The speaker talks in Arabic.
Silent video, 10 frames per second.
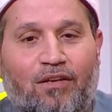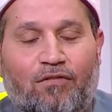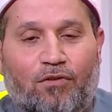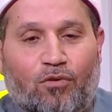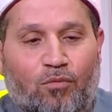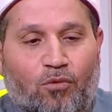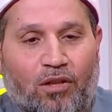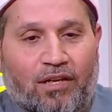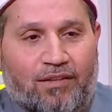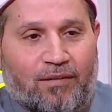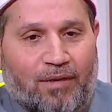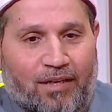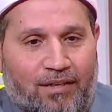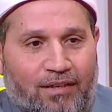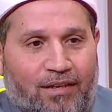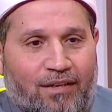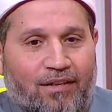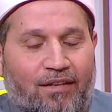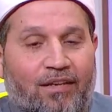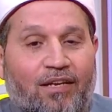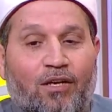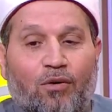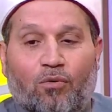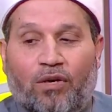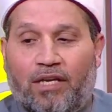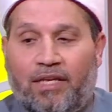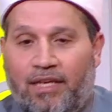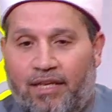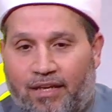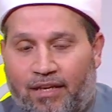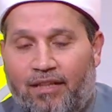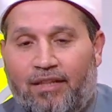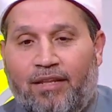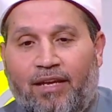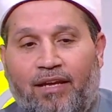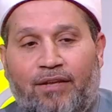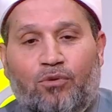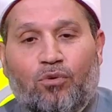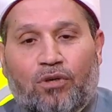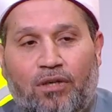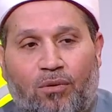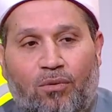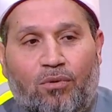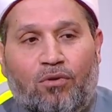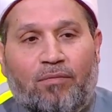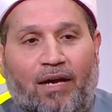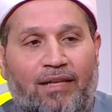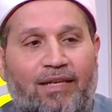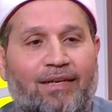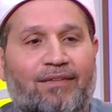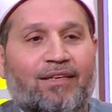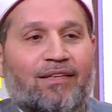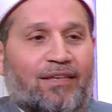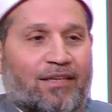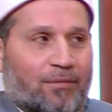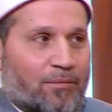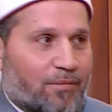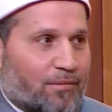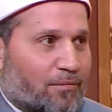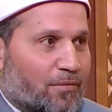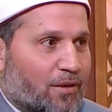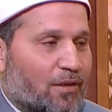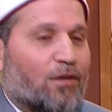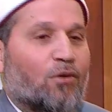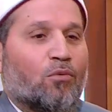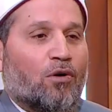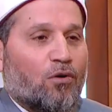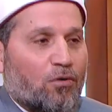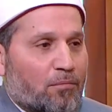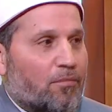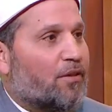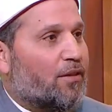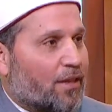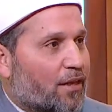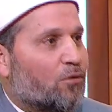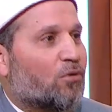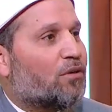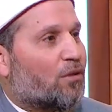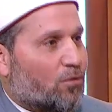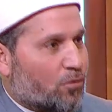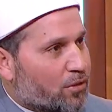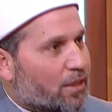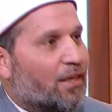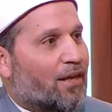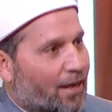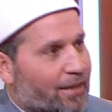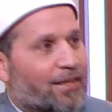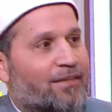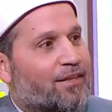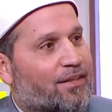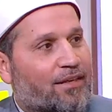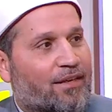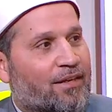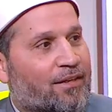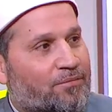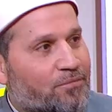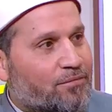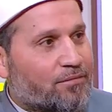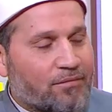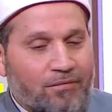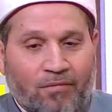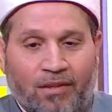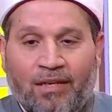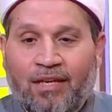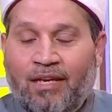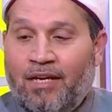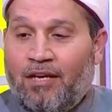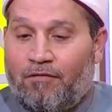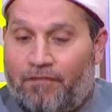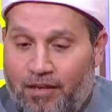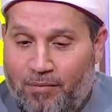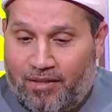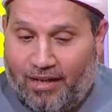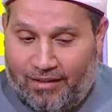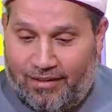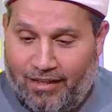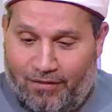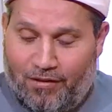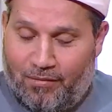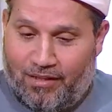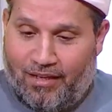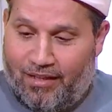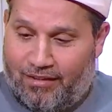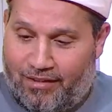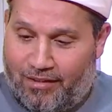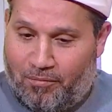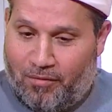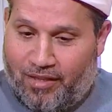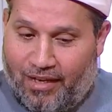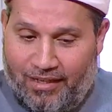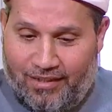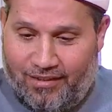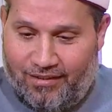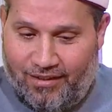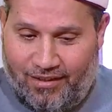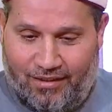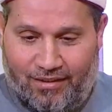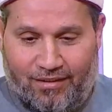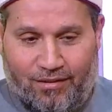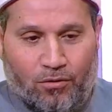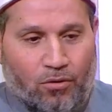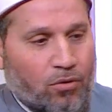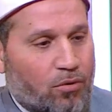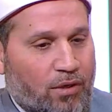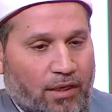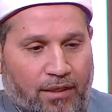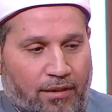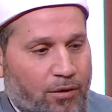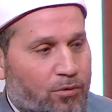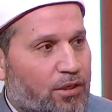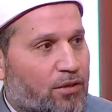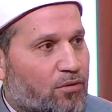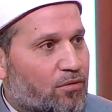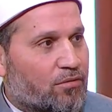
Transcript: في الأمور الاجتماعية وهي لا تقرهم على دينهم وهم لا يقرونها على دينها نعم. في مساحتين في المسألة دي مساحة الدين كل واحد له دينه